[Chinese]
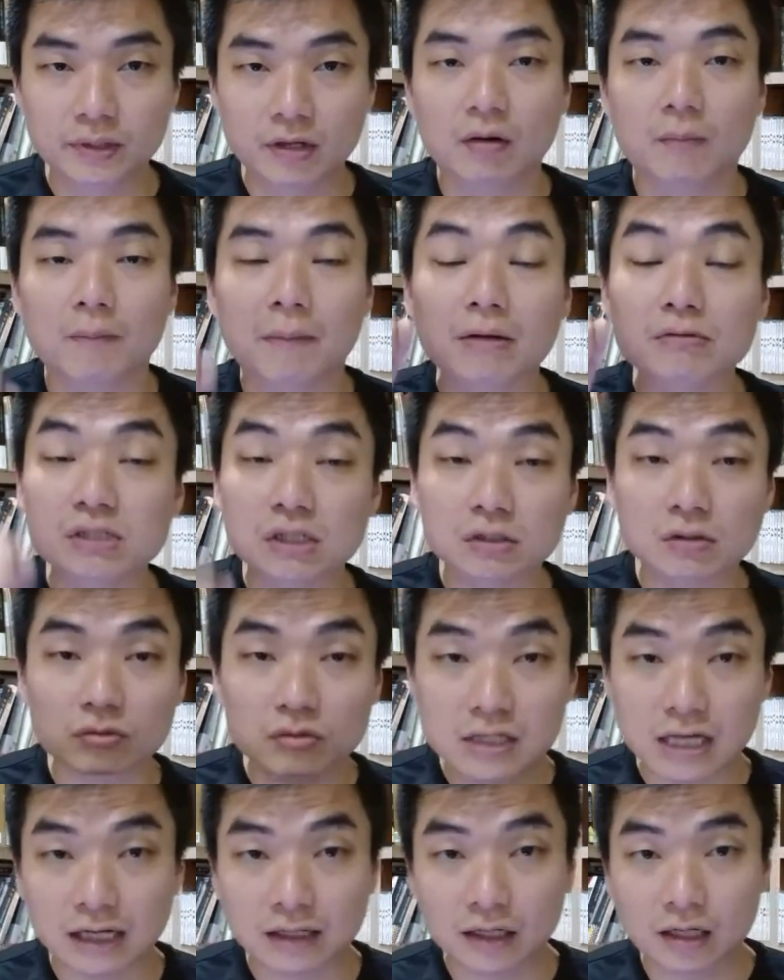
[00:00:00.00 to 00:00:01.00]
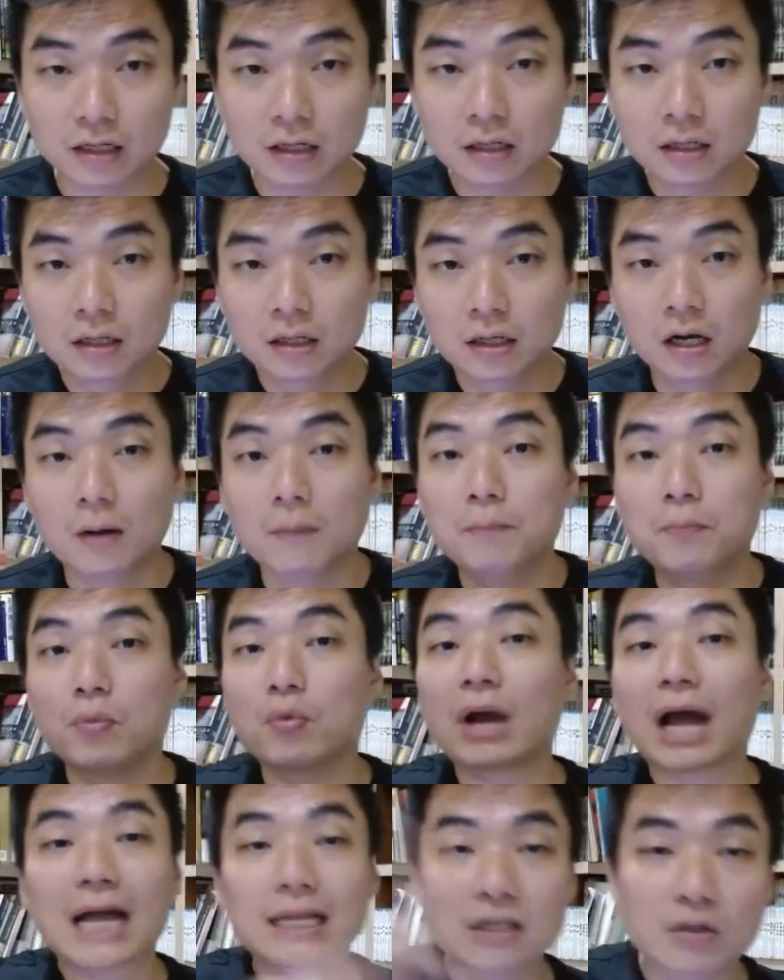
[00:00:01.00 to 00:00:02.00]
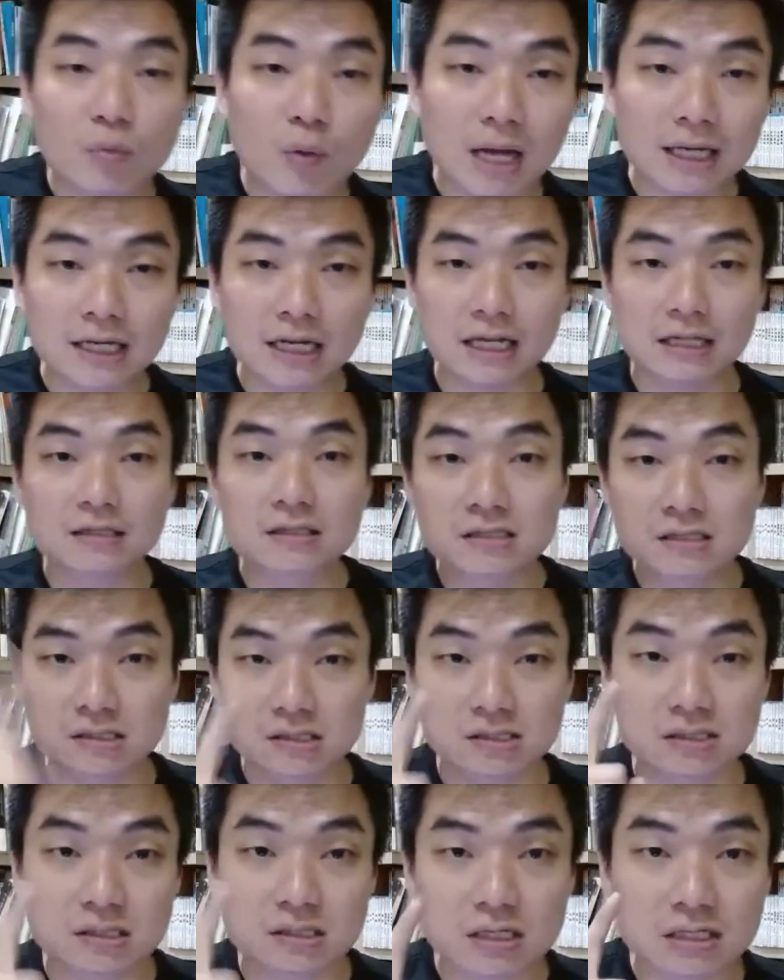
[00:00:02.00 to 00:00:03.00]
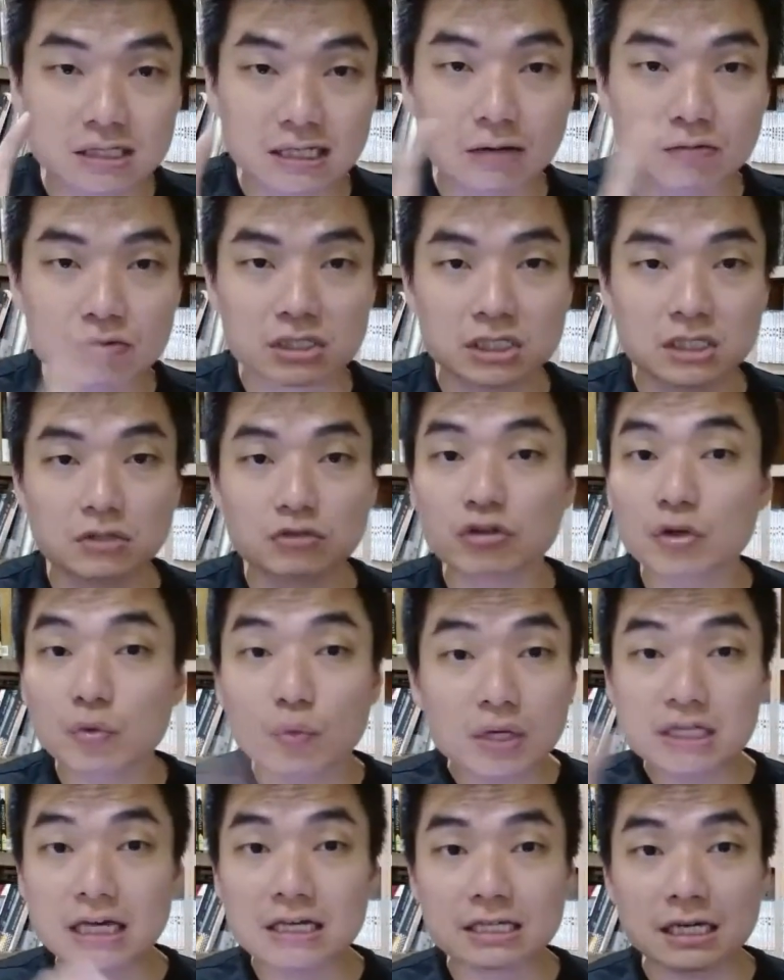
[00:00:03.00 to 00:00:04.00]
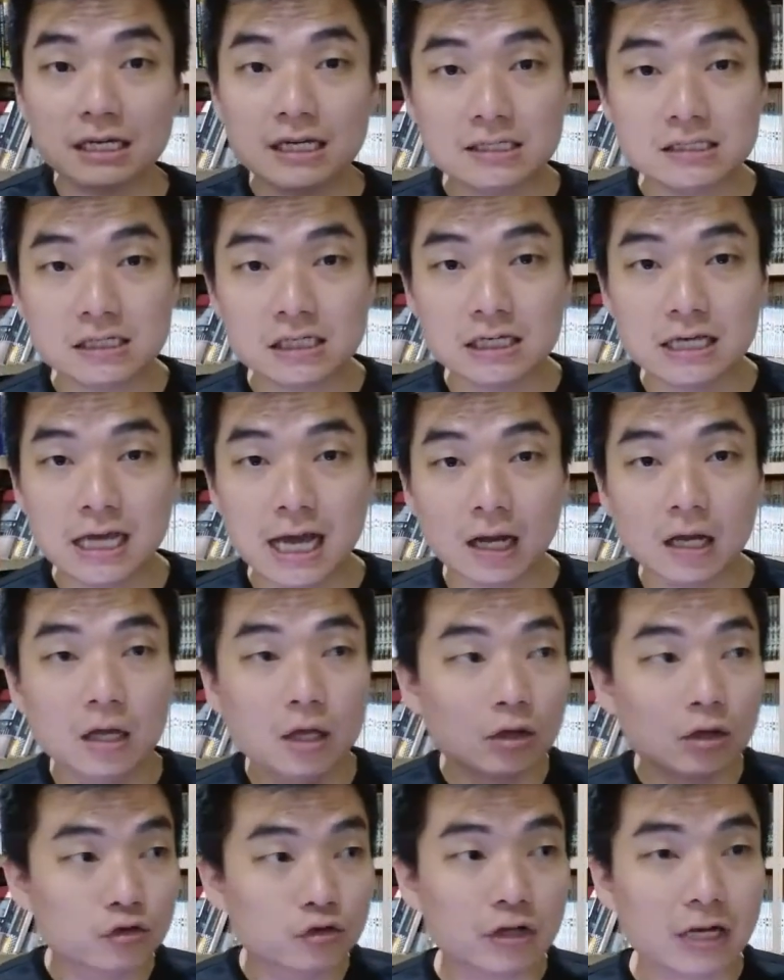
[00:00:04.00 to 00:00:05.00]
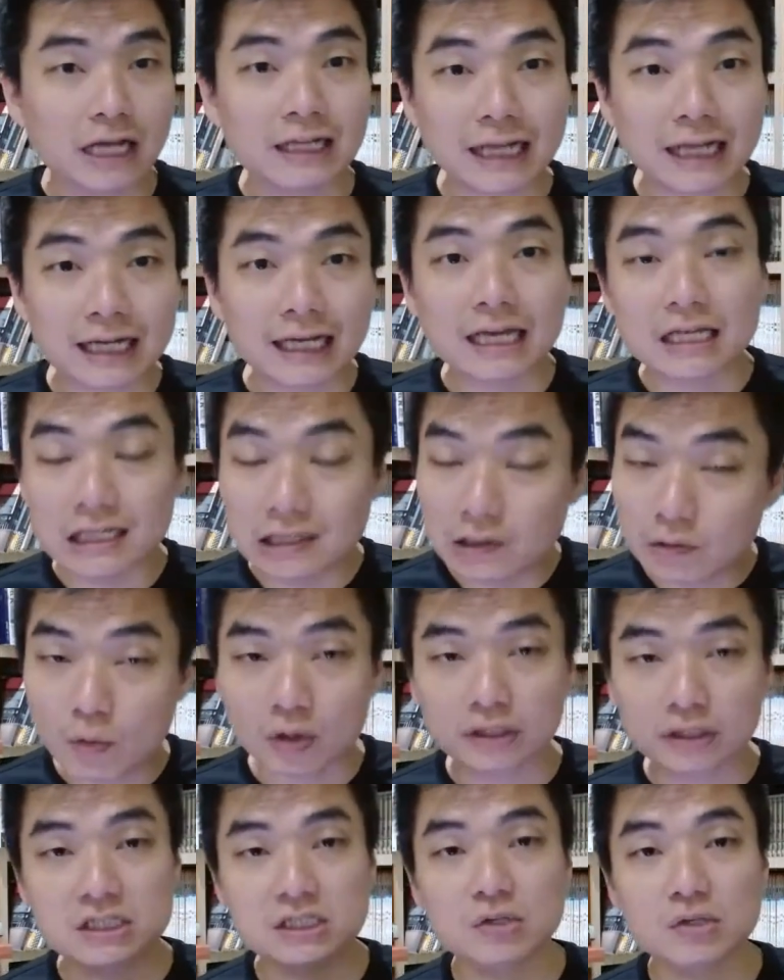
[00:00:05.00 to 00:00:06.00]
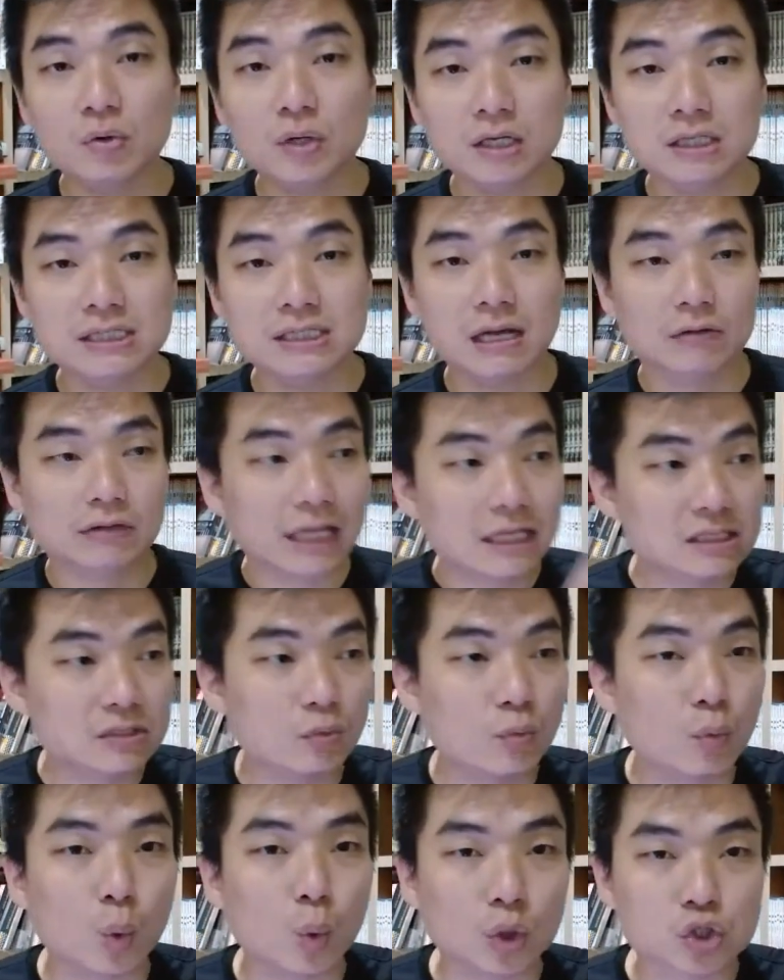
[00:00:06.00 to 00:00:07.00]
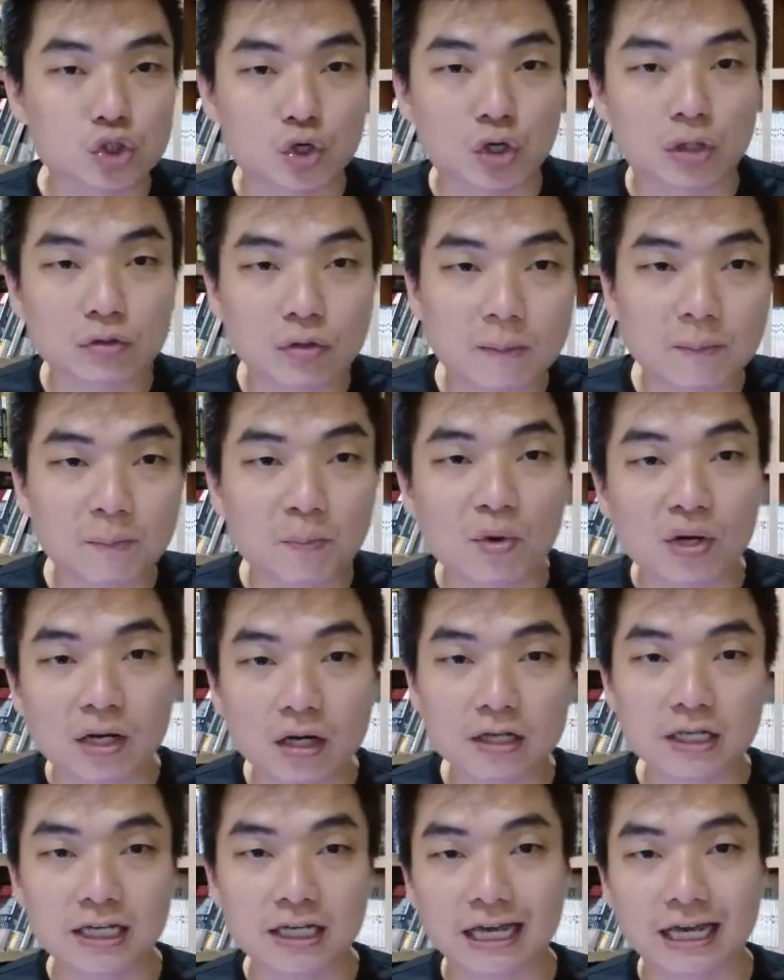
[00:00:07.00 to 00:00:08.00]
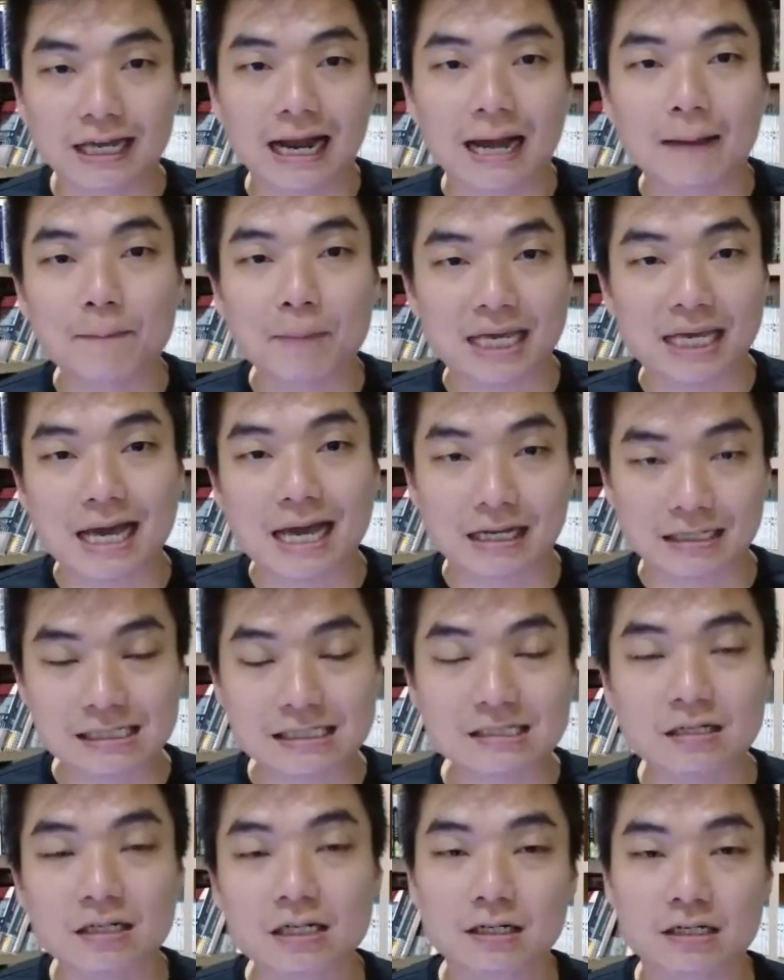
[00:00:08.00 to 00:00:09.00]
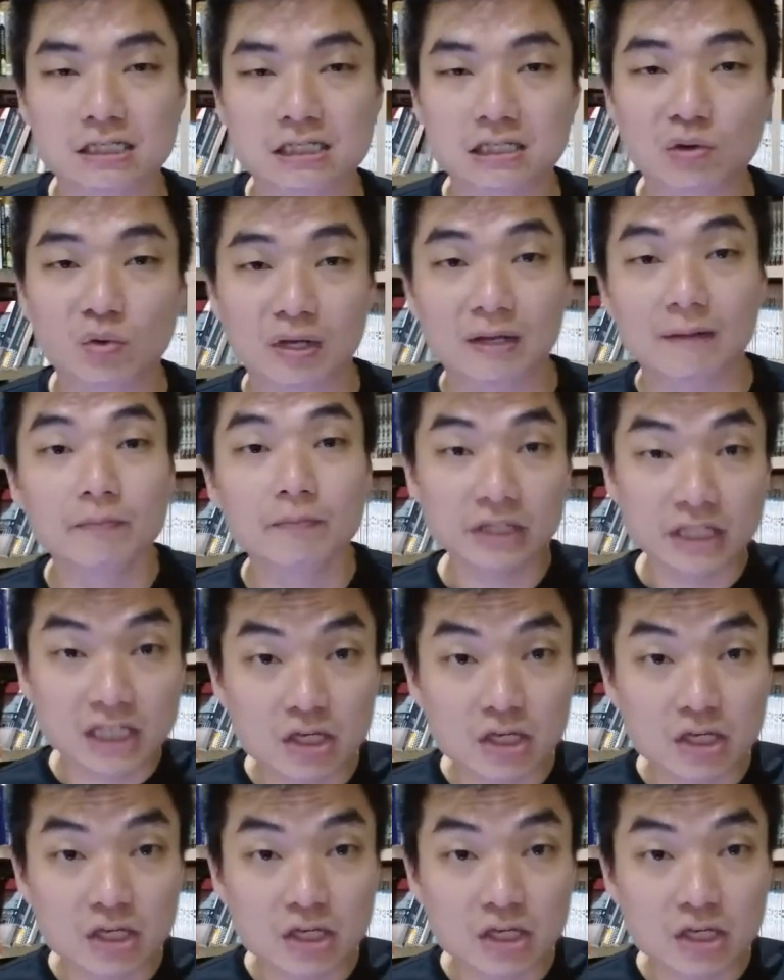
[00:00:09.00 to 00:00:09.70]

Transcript: 哦，毛泽东讲的哦，不看一万年，只争朝夕。所以魏家祥也是一样，虽然他可以赢我的机会很少，但是我绝对不可以给他培养势力的机会。